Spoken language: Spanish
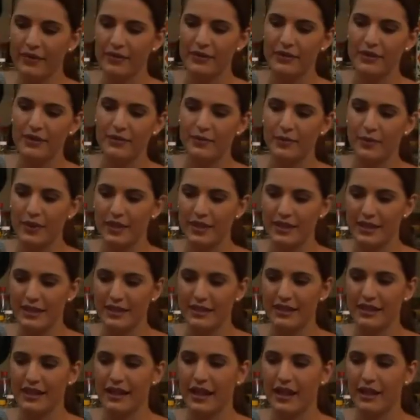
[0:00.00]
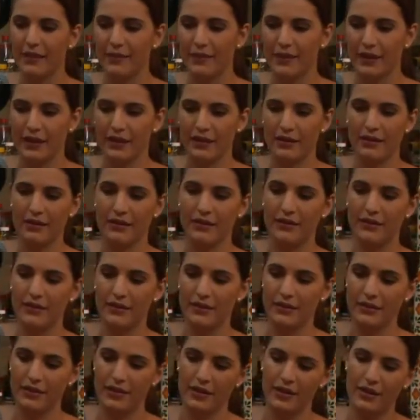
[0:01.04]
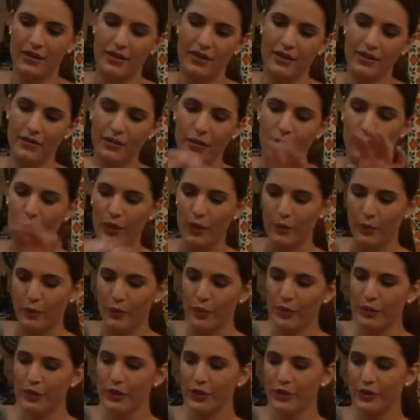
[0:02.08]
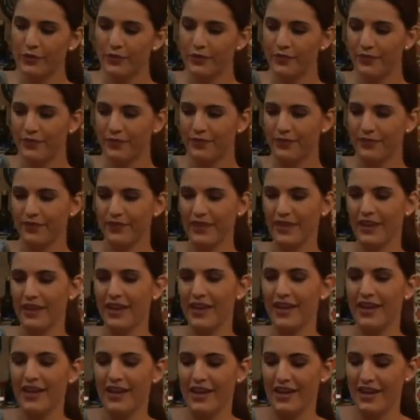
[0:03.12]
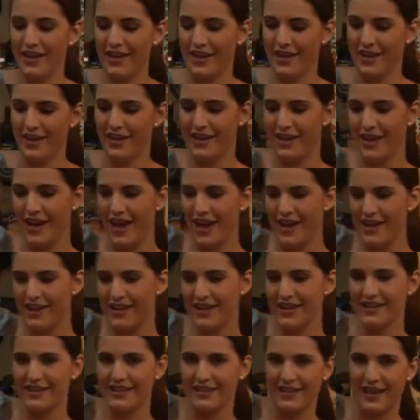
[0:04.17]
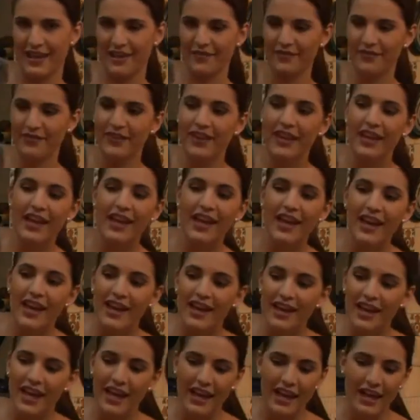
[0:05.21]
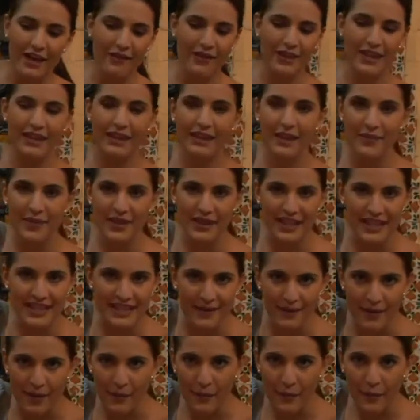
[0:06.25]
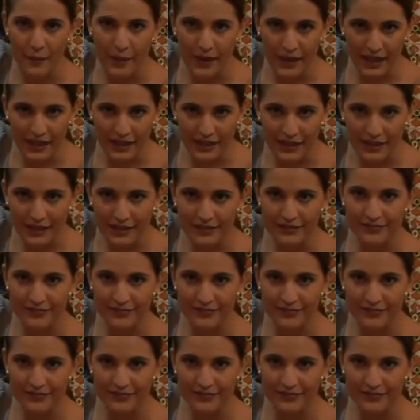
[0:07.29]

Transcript: entonces puedes estirar bien todo el moño y ahí está. Evidentemente se va a mover,